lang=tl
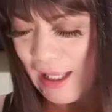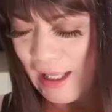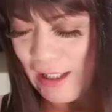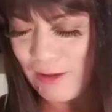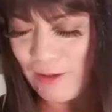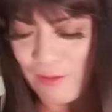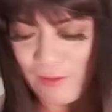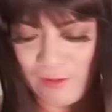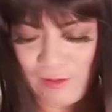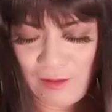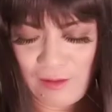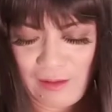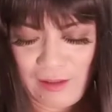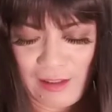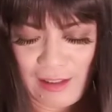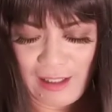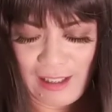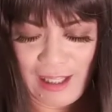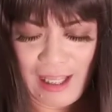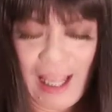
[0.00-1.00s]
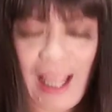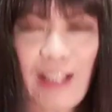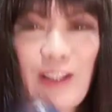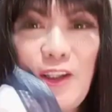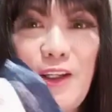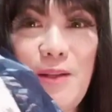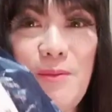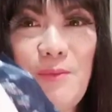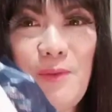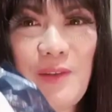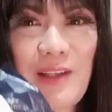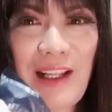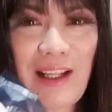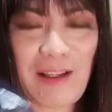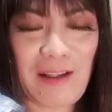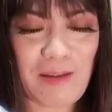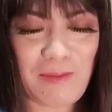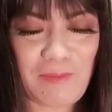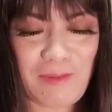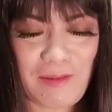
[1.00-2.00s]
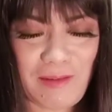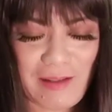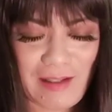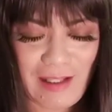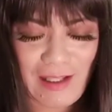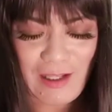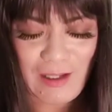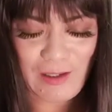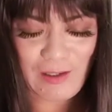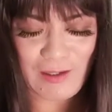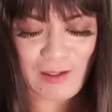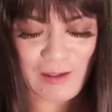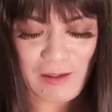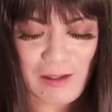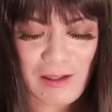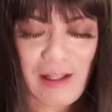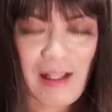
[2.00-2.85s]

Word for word: Ito. Ah, ito na muna. Oo.